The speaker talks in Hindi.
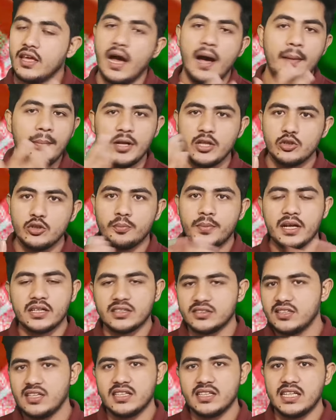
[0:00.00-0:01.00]
कि आपने जो
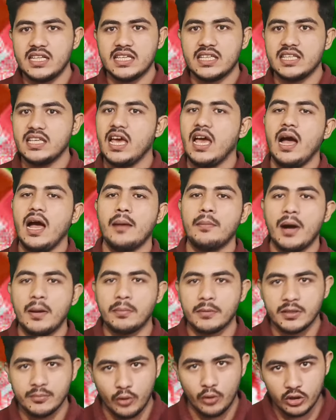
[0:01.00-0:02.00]
पाकिस्तान के लिए किया है हम
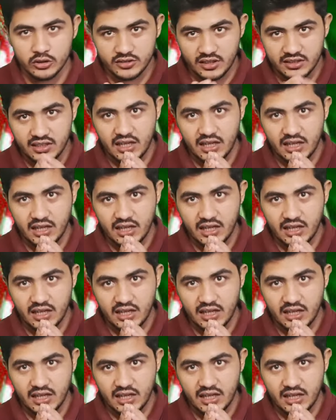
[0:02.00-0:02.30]
आपकी बहुत